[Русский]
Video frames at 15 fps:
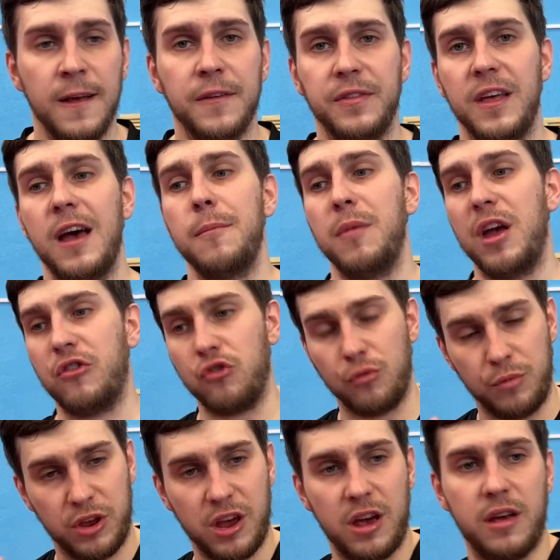Да, мяч у
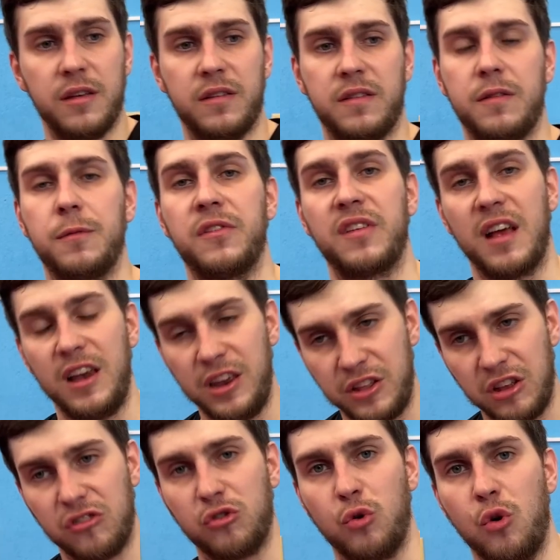меня с
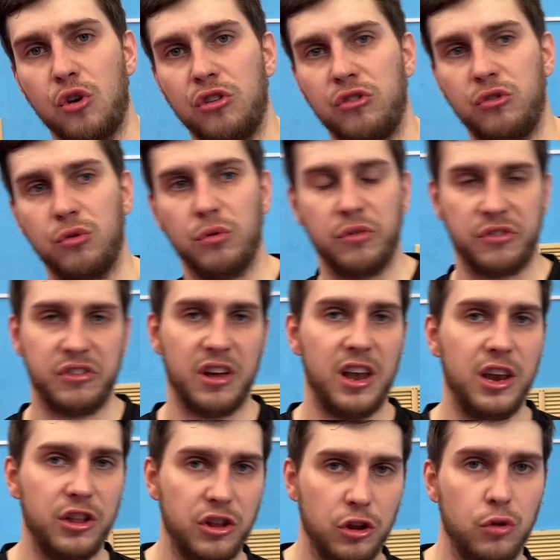солидной скоростью, с
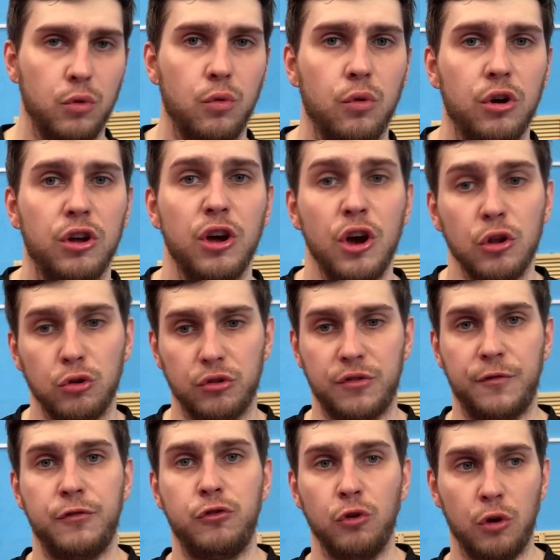солидной дугой. То есть
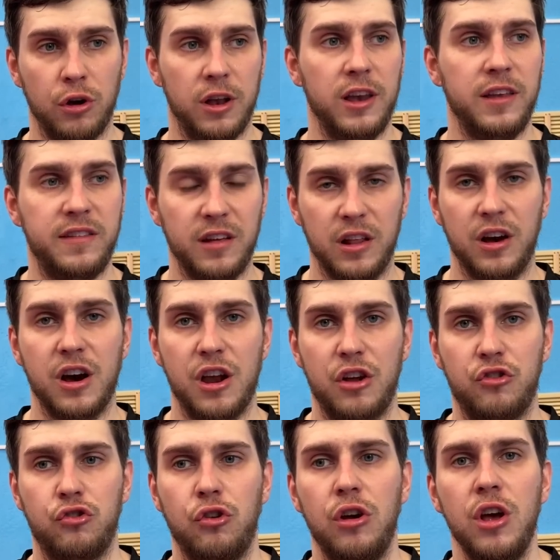все летело
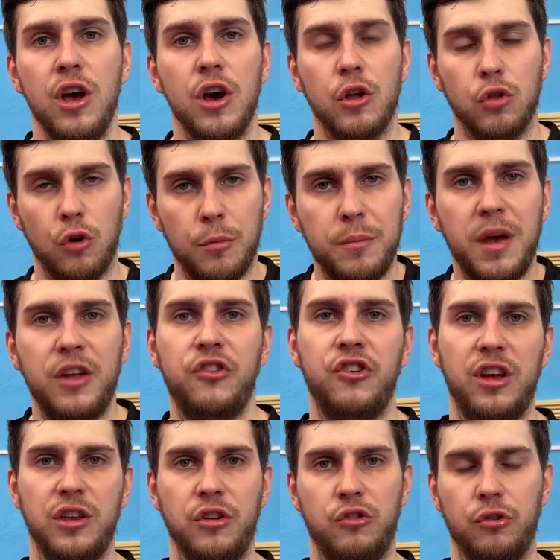хорошо, но мяч я
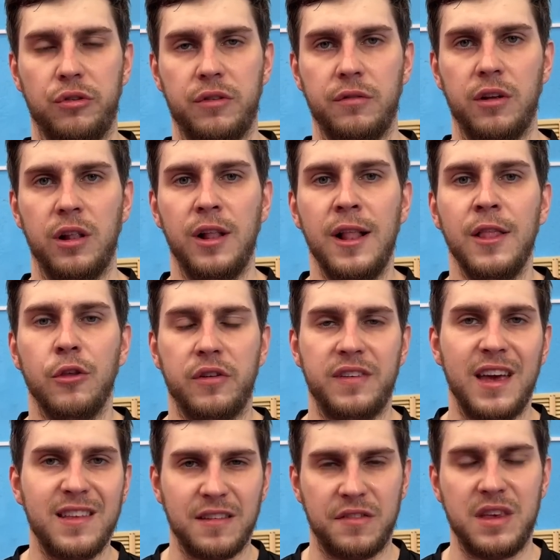не чувствовал. То есть
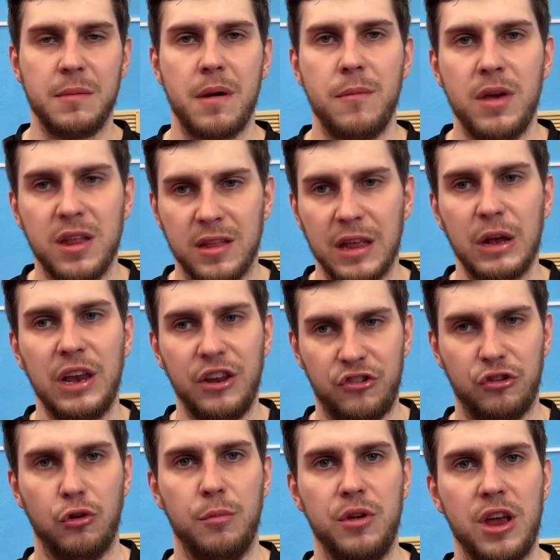эти все моменты
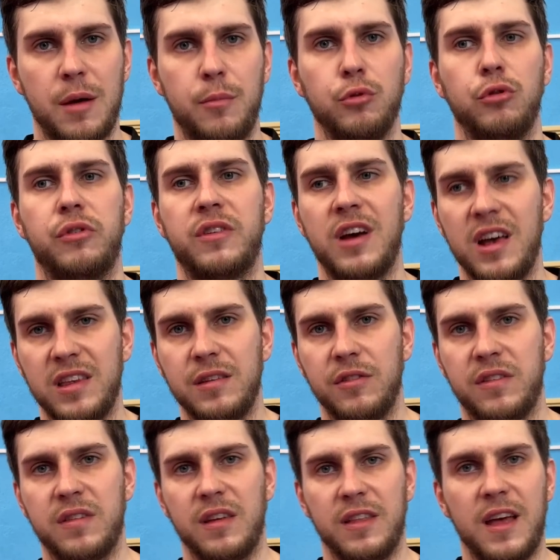лично у меня будут
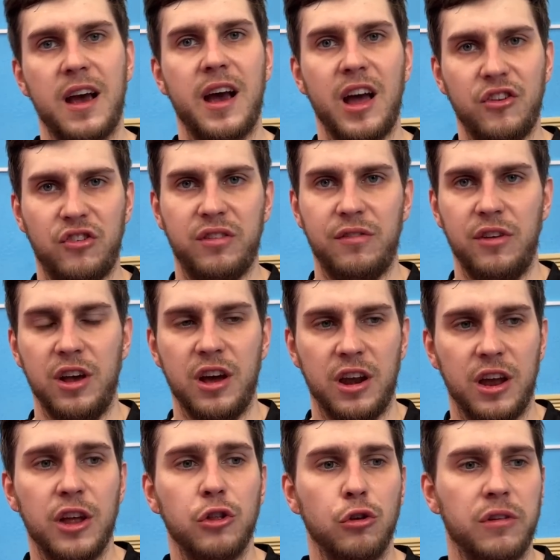сказываться на качестве
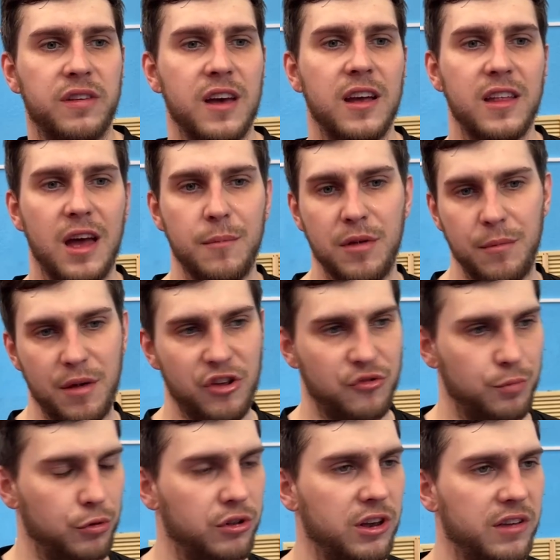игры. То есть когда мне мяч
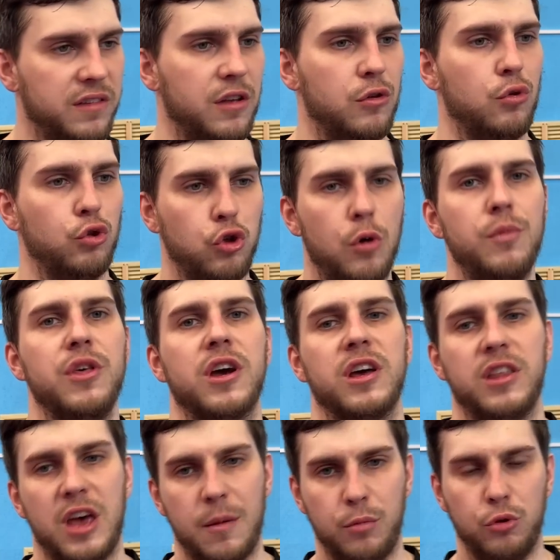будет лететь удобно,
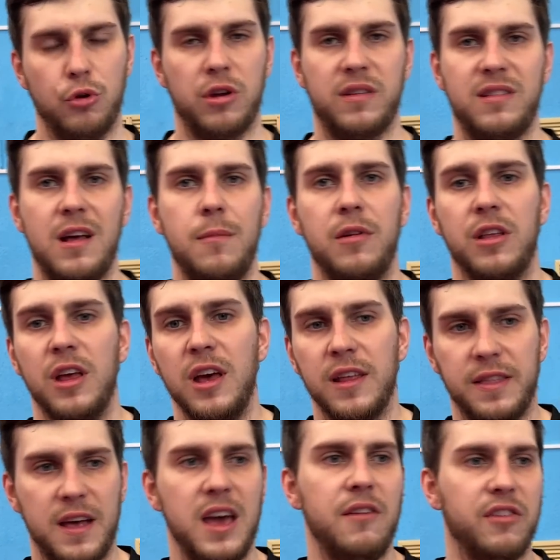когда я буду расслаблен,
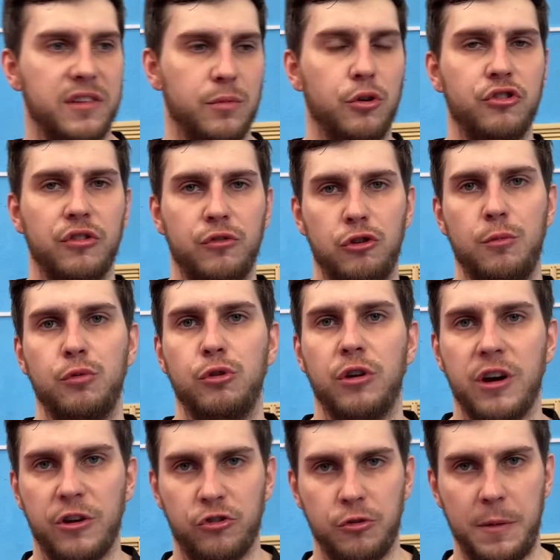да, я, возможно, все буду
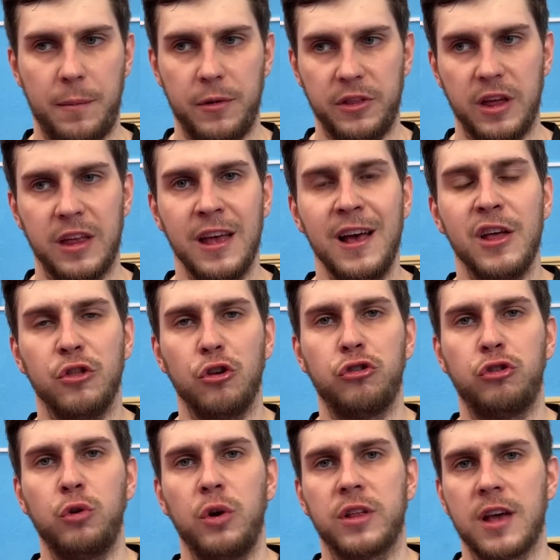хорошо попадать. Но
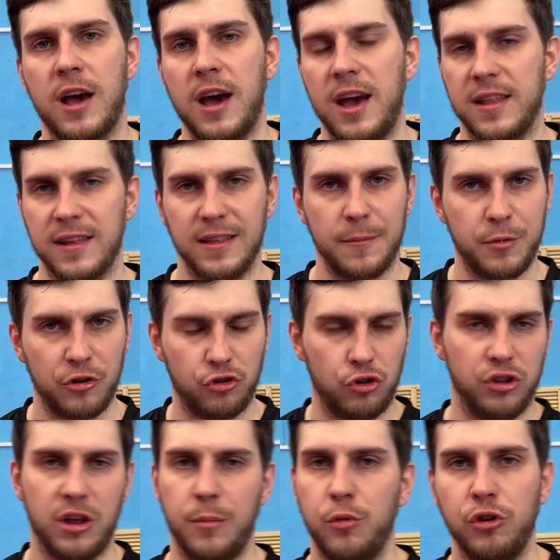стоит какая-то
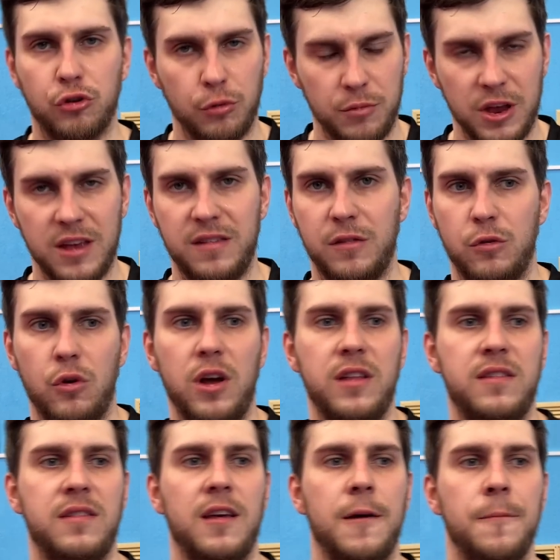напряженная будет у меня
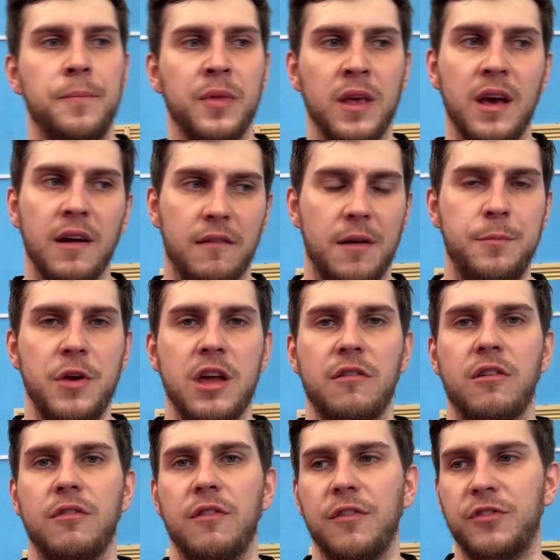ситуация,
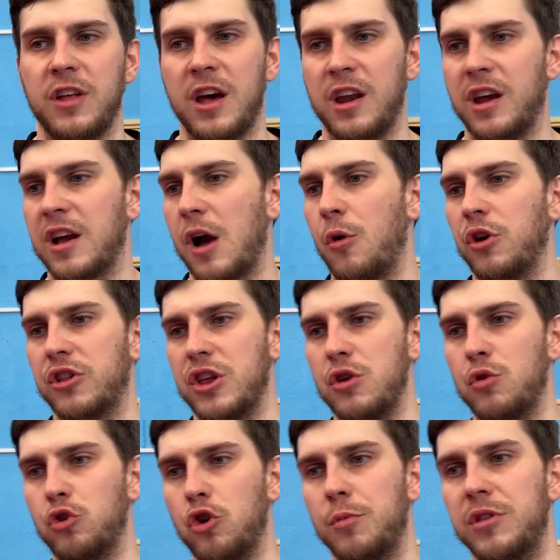во-первых, во-вторых, какой-то
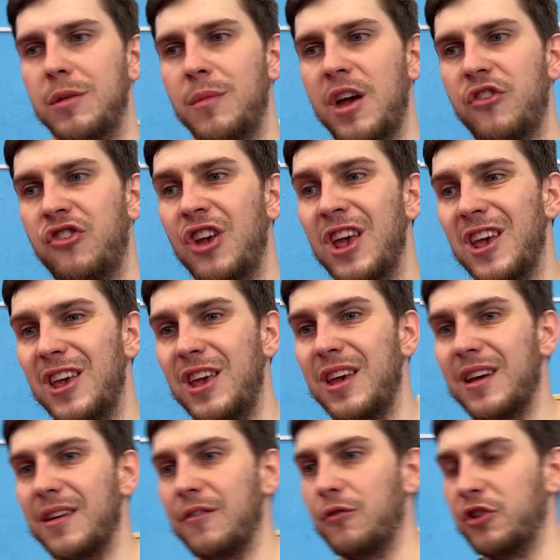неудобный мяч. И
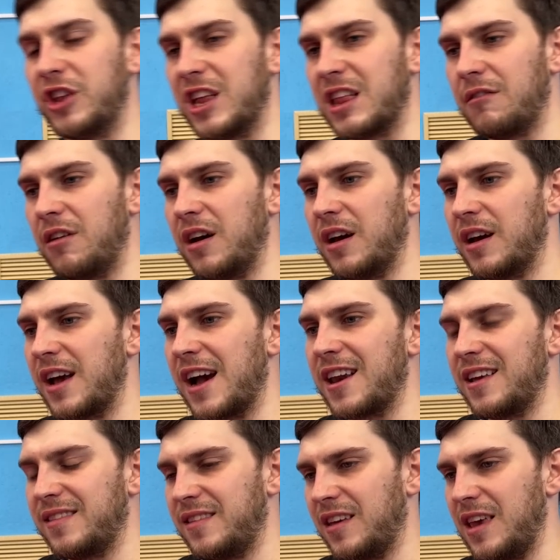вот этого как
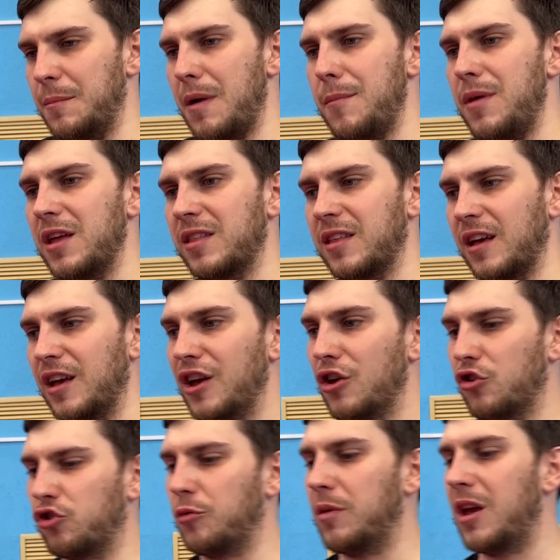раз-таки момента,
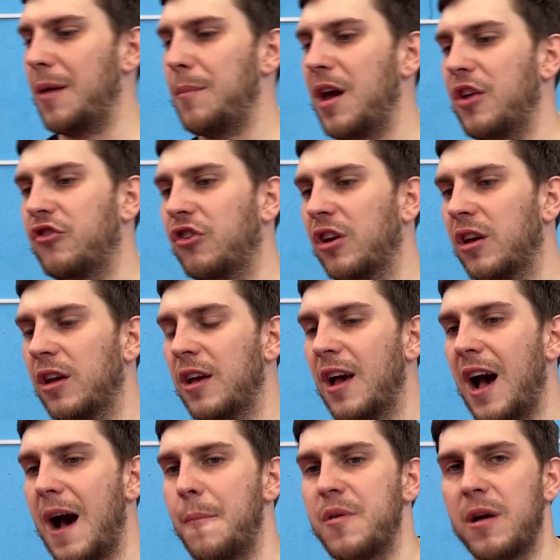чтобы я мяч
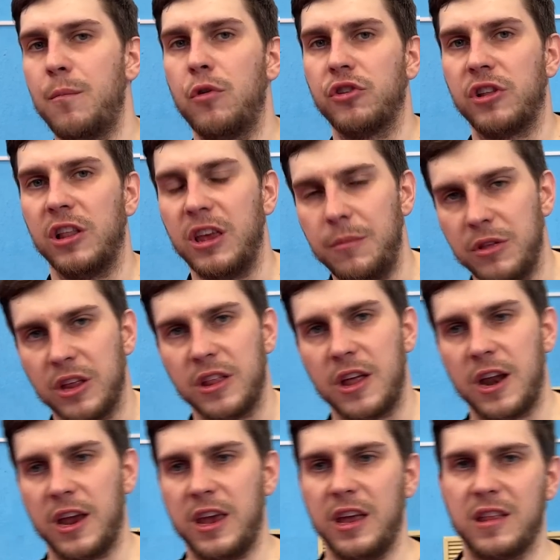обработал именно на
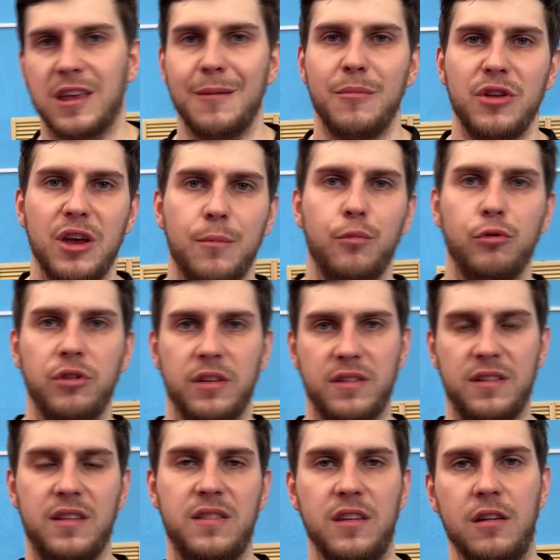ракетке, мне будет
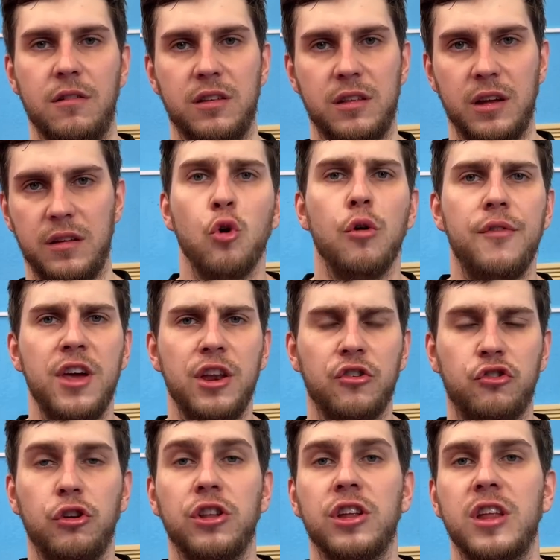здесь не хватать. Уверен,
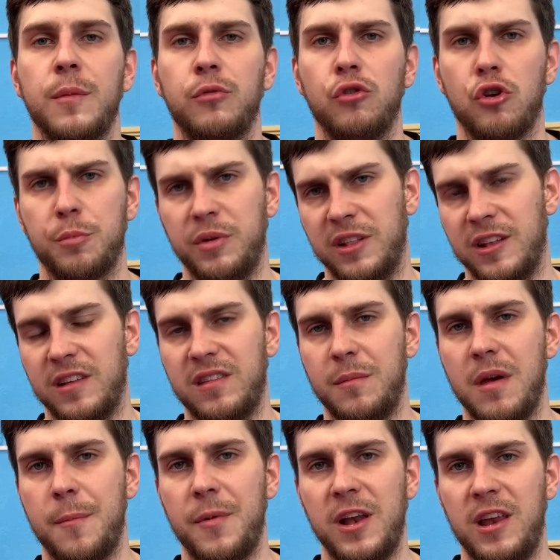что этот обзор был для
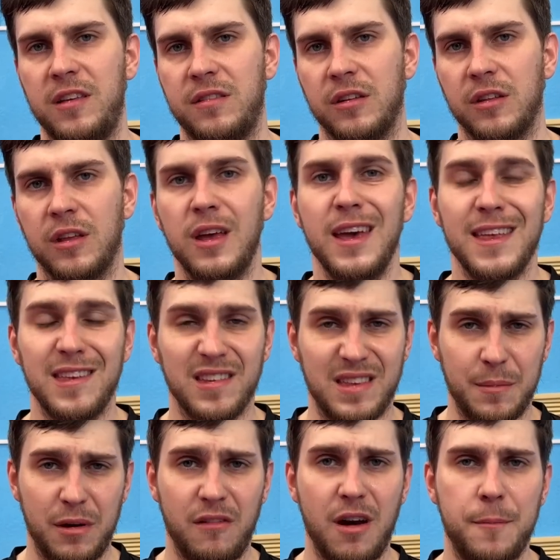тебя полезен. Не
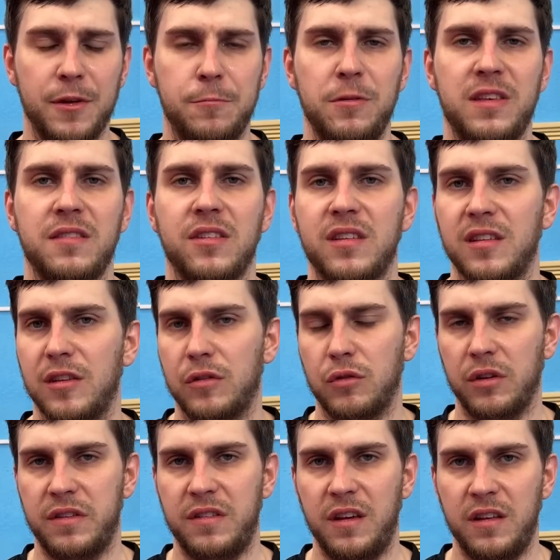забывай подписываться на
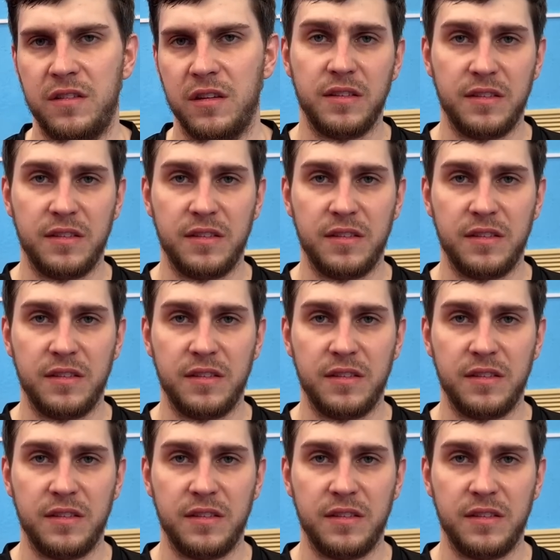соцсети,